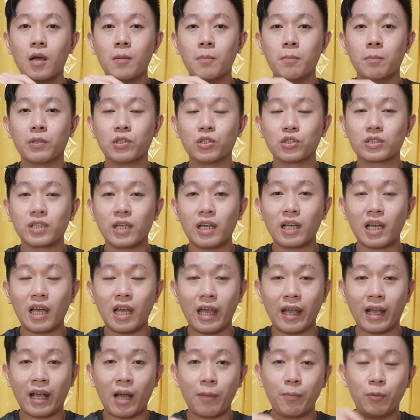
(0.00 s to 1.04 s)
menurut saya
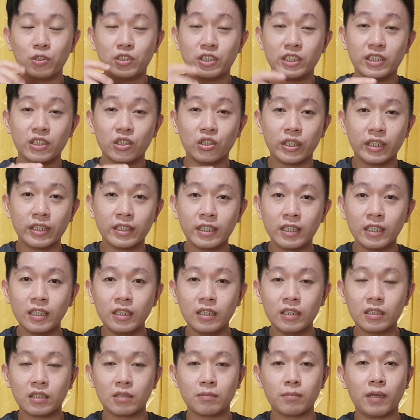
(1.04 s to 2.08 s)
yang cappuccino
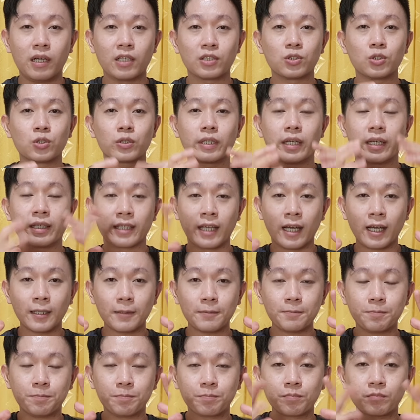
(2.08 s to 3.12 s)
ini termasuk
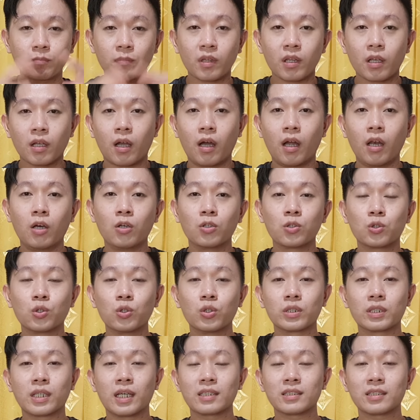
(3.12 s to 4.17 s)
enak kalau
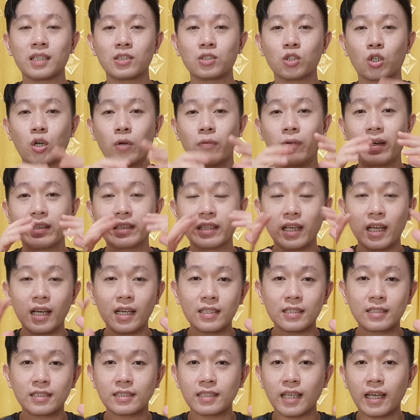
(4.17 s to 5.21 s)
untuk rasa coko vanilla
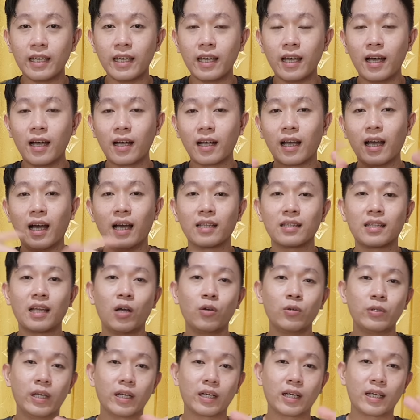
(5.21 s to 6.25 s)
saya nggak
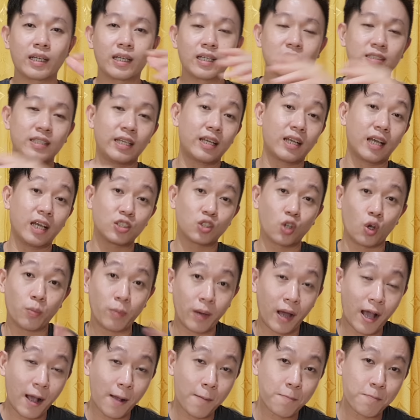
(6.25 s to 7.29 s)
tahu ya karena saya nggak
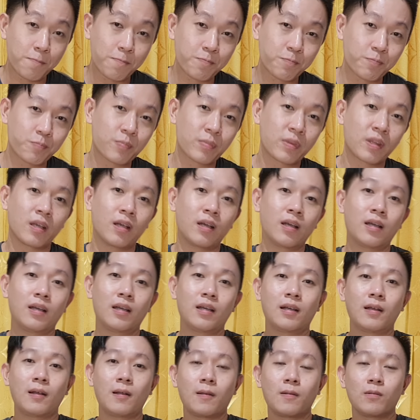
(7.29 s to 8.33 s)
coba
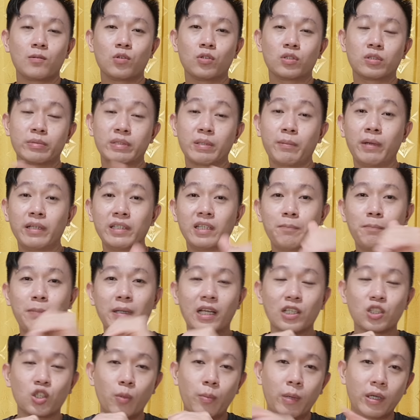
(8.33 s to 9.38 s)
untuk teman-teman yang
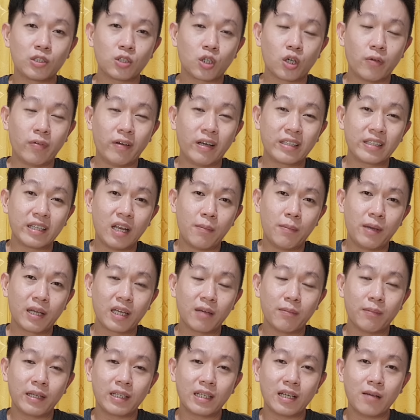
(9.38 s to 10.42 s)
pernah coba coko vanilla
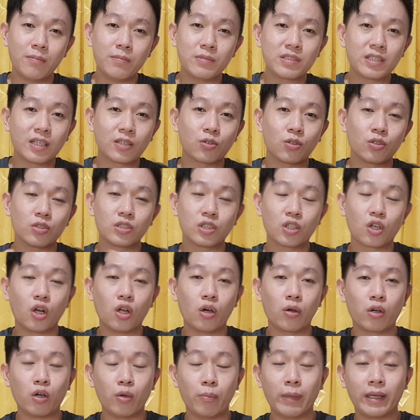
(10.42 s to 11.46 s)
bagaimana bisa terus di
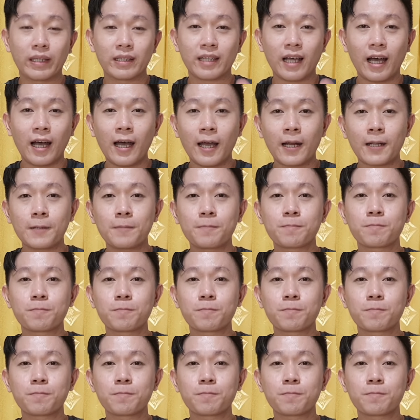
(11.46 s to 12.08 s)
kolom komentar